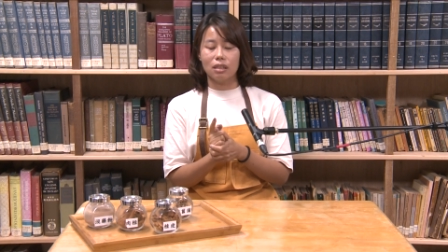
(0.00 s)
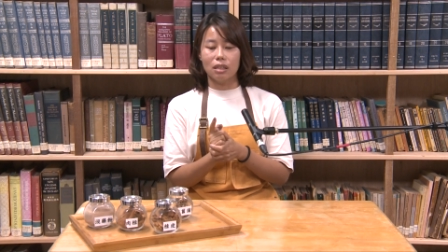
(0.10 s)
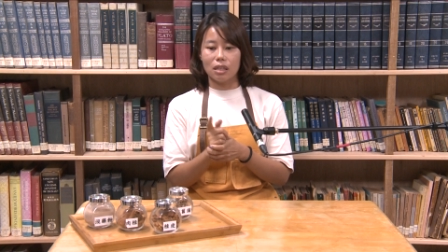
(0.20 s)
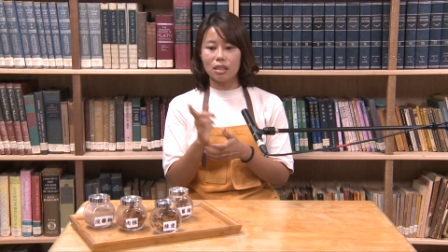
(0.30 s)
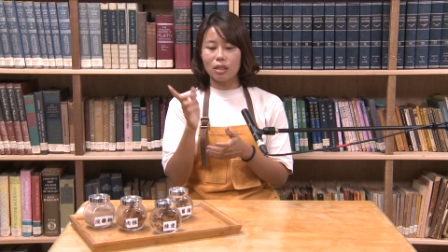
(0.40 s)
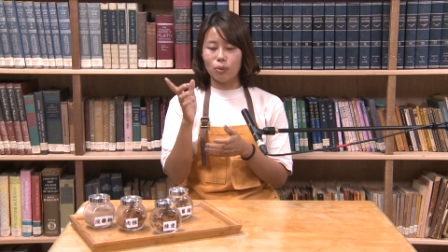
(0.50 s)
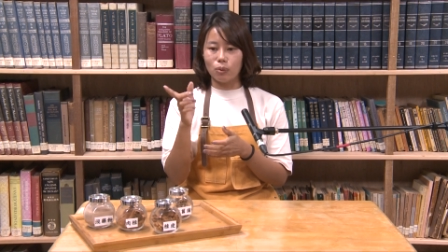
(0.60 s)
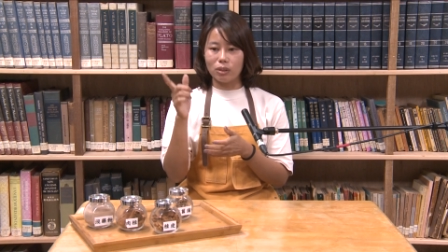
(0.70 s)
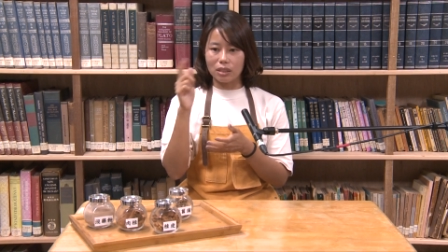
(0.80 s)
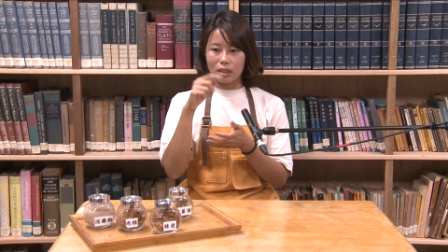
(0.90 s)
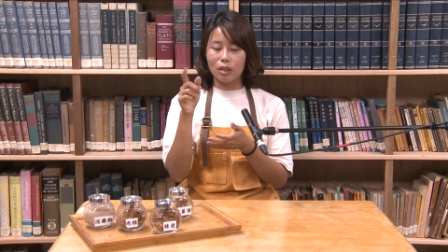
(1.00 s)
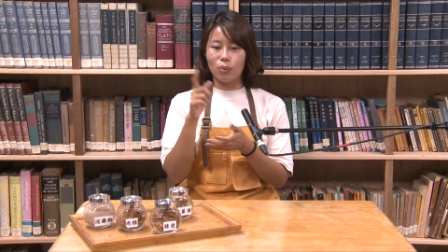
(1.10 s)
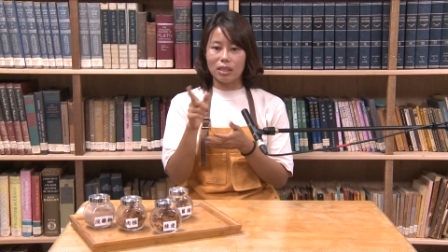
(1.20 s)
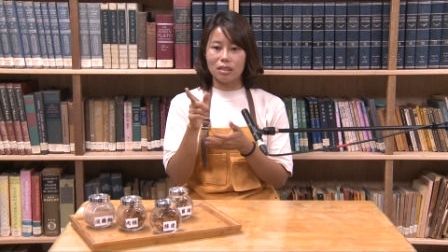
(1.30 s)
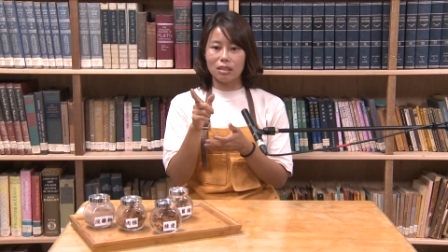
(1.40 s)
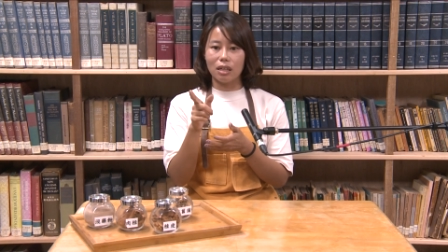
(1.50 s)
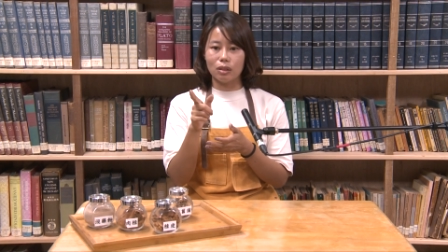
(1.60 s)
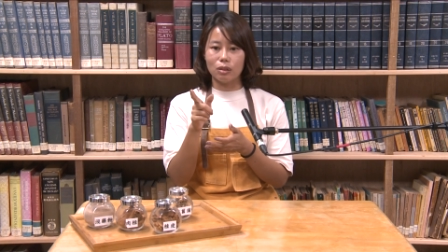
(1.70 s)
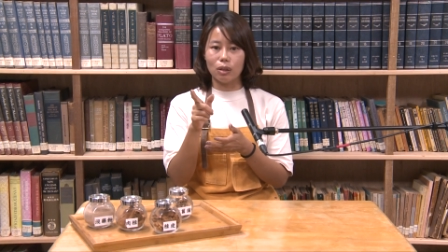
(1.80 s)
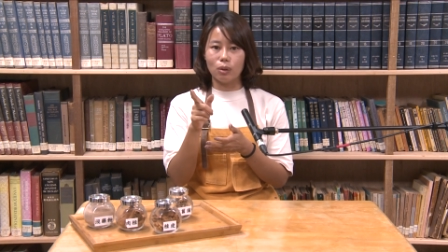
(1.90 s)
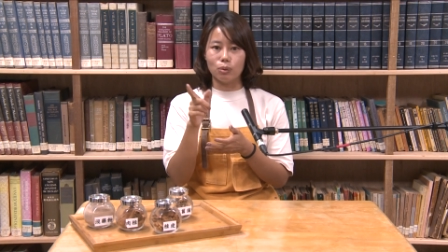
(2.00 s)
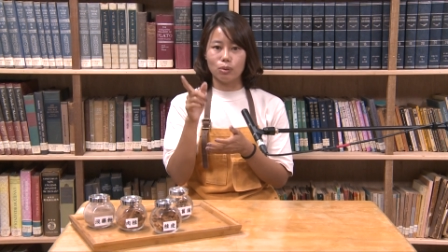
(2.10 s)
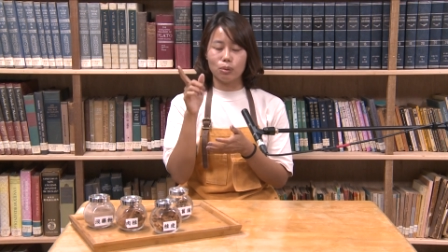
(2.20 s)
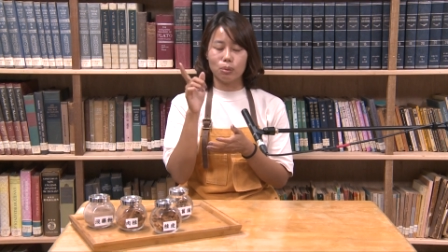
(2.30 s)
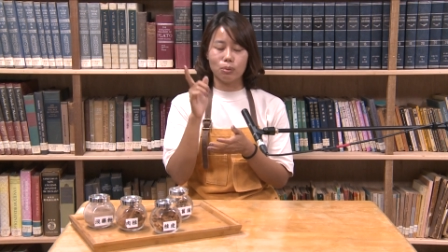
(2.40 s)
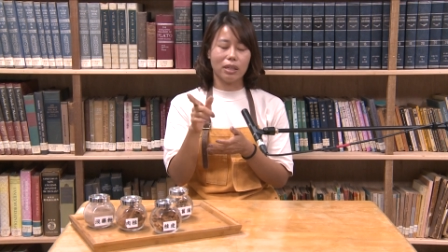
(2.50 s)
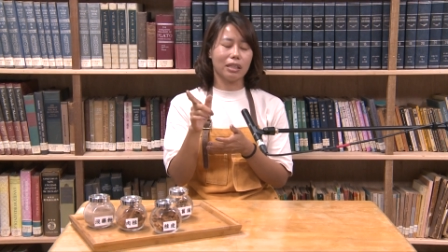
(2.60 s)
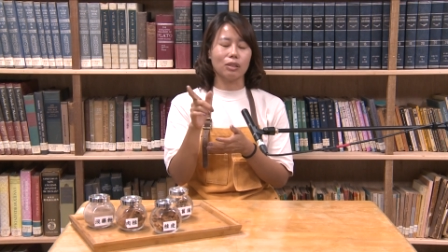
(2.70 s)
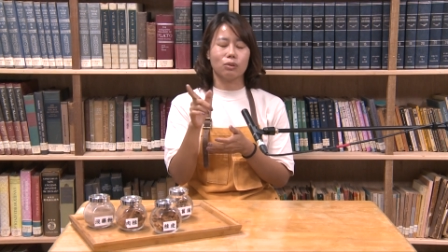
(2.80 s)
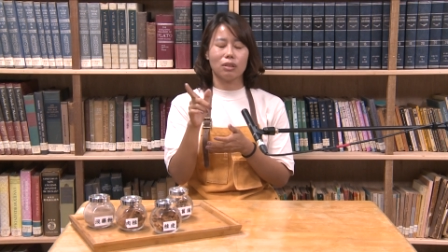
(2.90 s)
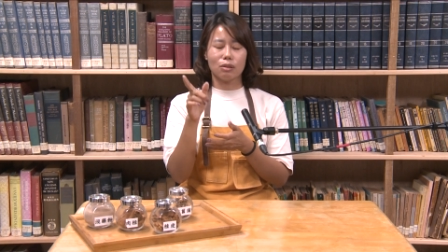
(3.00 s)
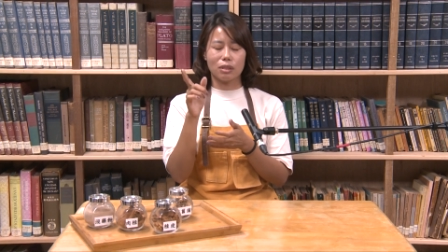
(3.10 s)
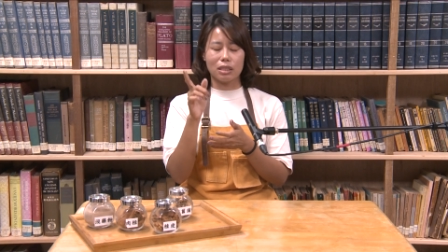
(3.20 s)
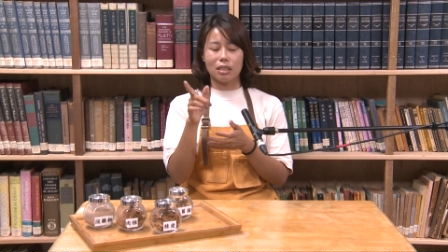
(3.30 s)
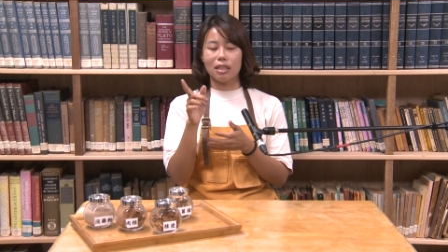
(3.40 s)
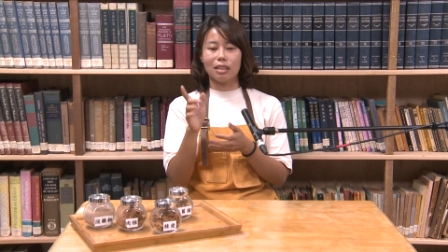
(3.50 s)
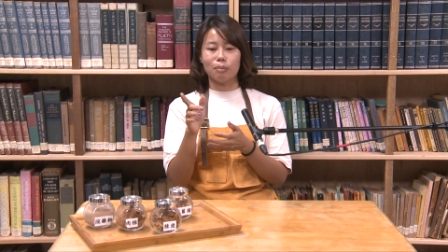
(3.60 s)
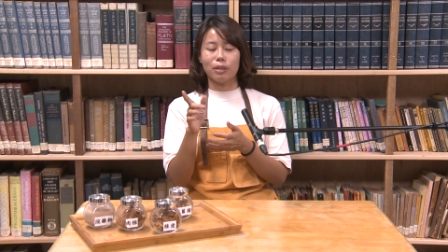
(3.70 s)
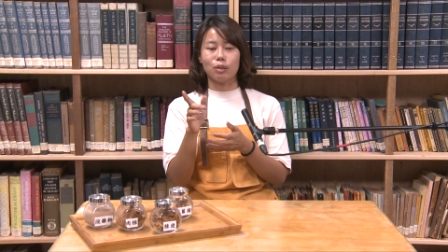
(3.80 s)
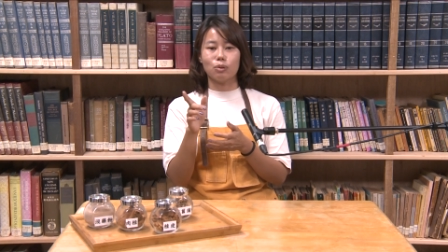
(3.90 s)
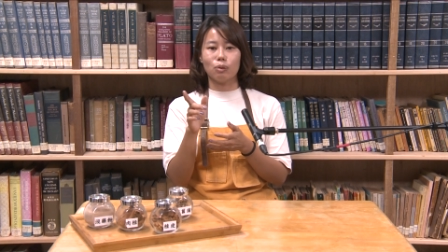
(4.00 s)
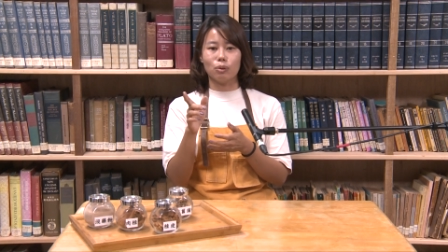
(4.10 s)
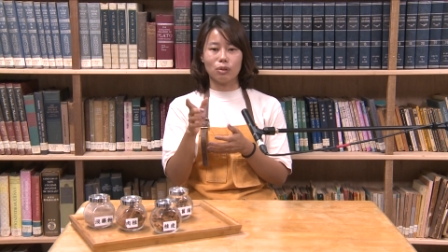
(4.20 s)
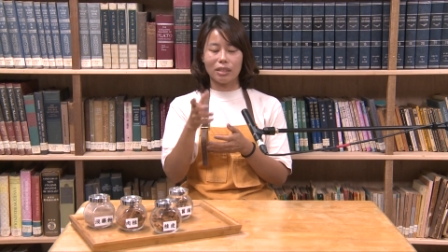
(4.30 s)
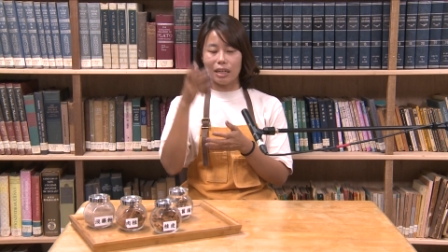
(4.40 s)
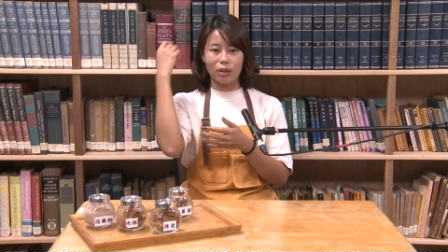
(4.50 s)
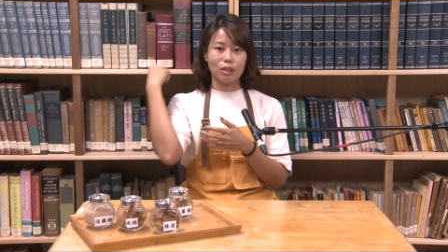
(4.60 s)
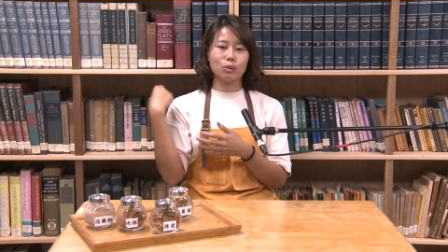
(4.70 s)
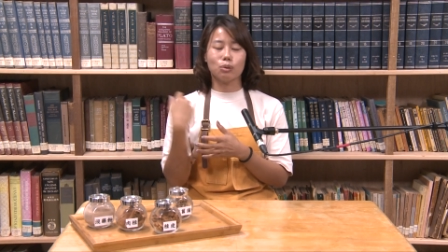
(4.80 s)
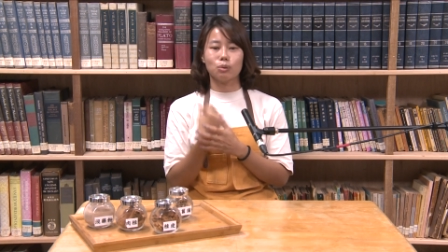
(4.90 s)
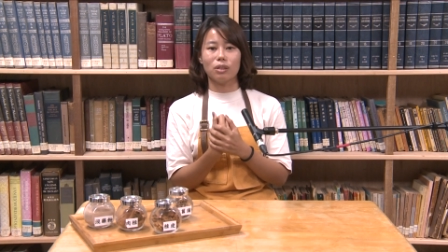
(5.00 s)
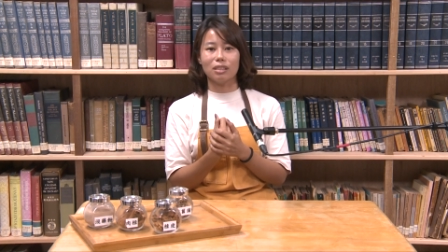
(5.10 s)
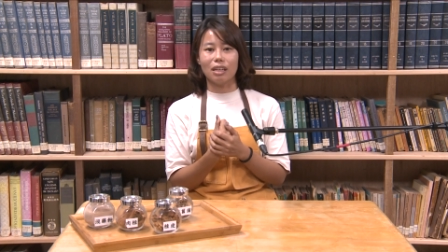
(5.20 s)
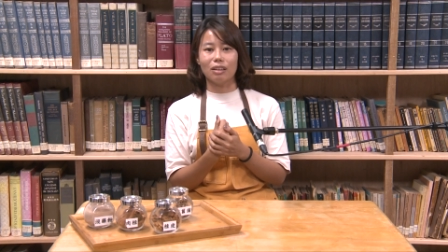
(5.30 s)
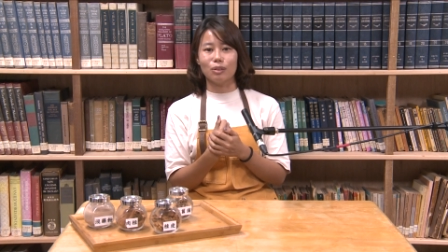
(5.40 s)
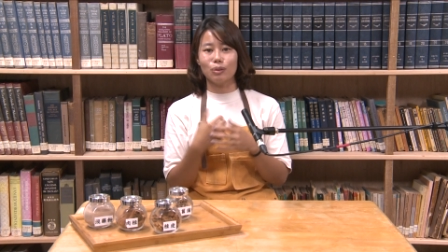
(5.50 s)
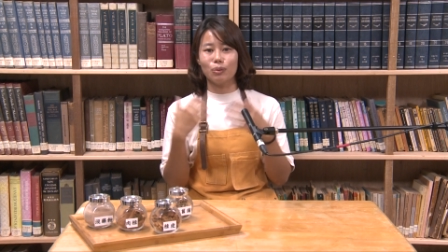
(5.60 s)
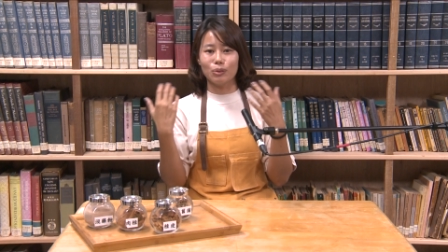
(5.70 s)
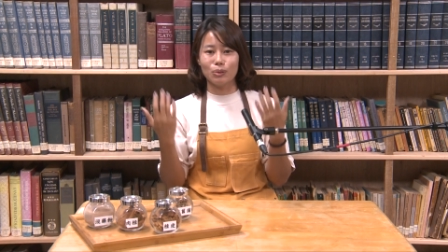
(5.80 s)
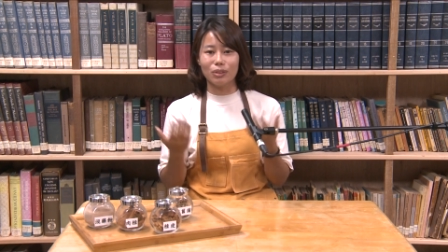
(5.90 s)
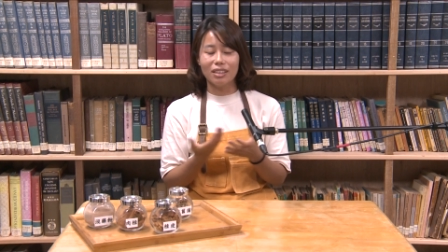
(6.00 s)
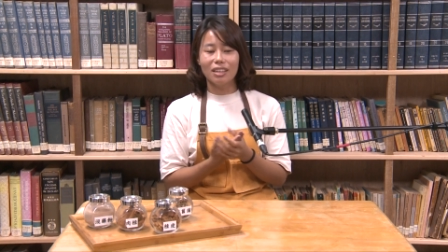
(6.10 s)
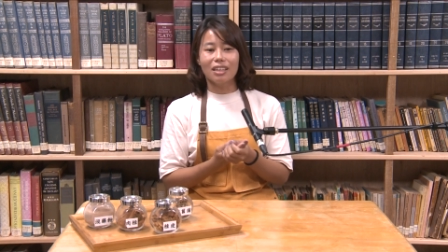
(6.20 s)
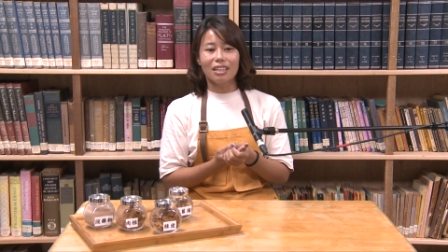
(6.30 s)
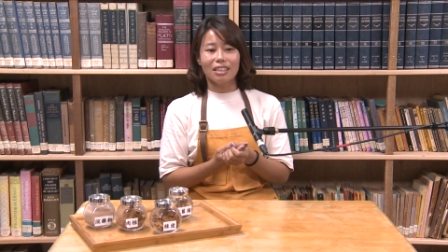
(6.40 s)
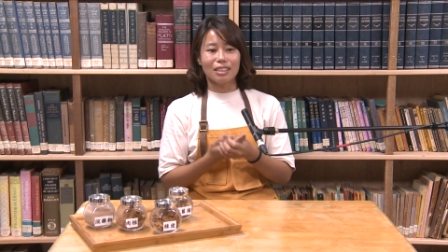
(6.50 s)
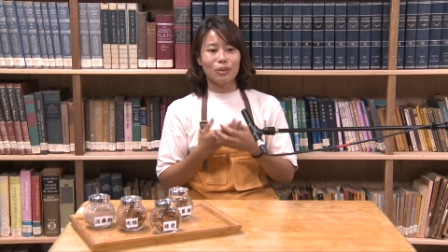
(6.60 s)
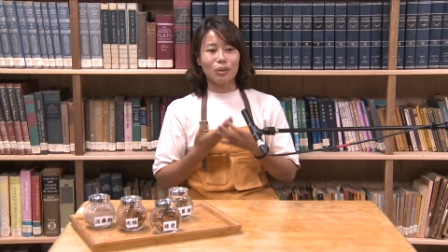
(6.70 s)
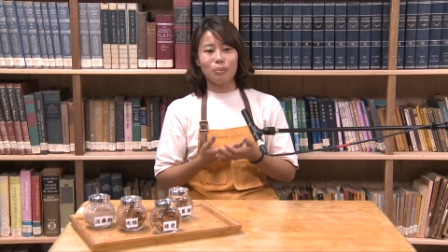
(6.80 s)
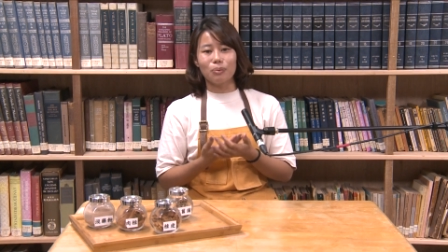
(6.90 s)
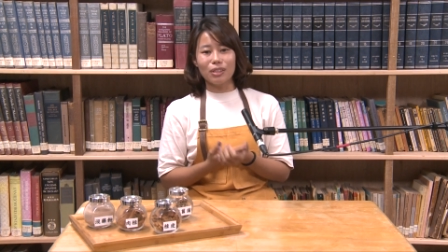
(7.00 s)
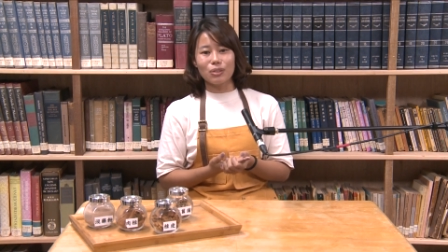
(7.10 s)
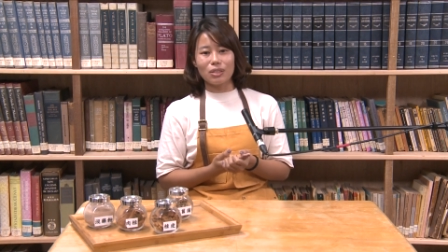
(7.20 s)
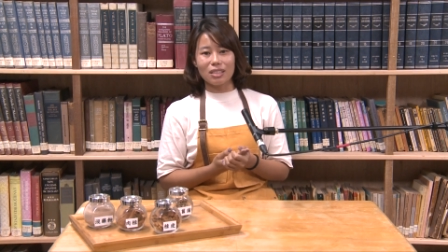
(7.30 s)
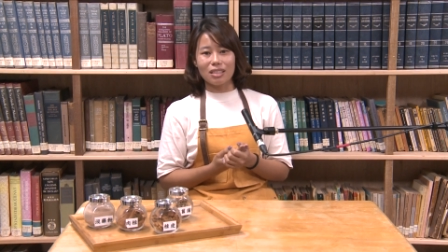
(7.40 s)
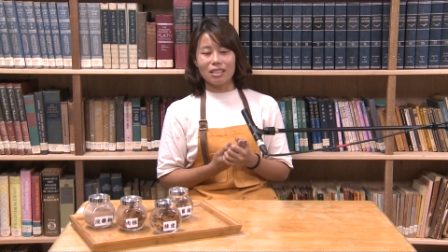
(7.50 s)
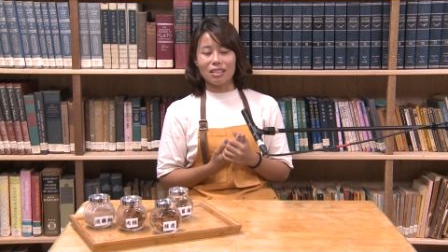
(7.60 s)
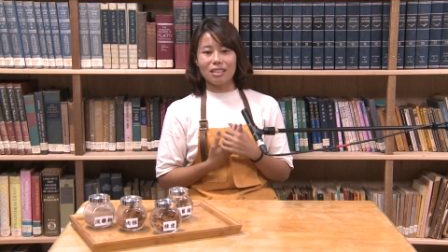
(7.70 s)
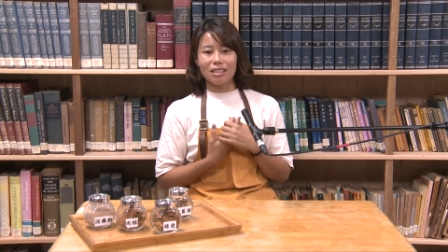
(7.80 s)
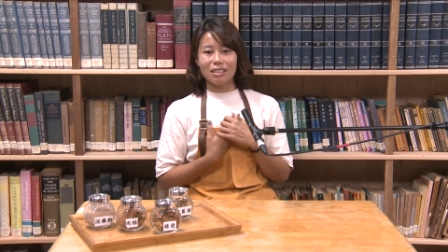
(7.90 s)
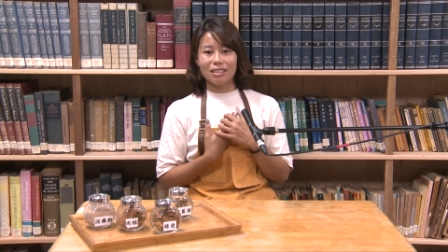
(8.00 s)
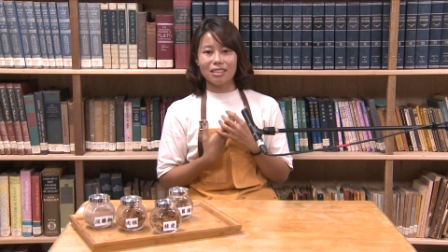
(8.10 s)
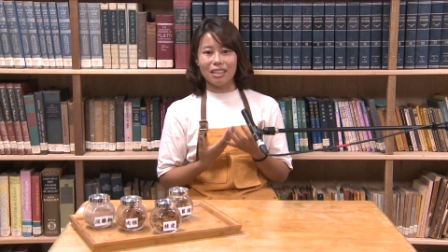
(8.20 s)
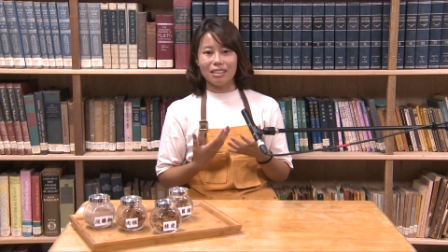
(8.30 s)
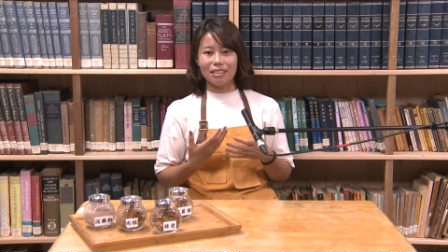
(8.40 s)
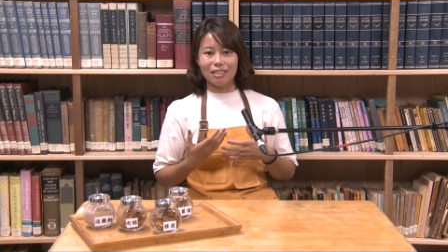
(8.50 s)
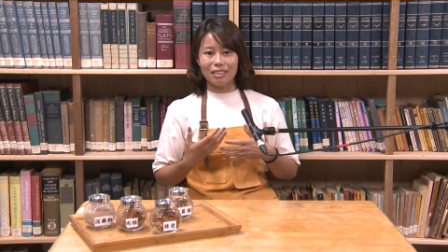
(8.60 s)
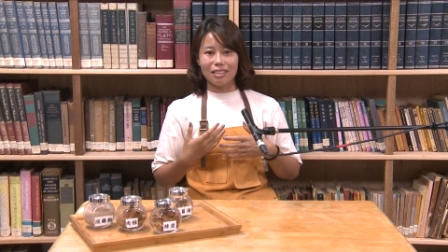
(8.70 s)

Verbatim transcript: 而且我我整理完资料之后，我就突然感觉到极大的疲倦，我就赶快又去睡着了。所以我说，这会不会就是神？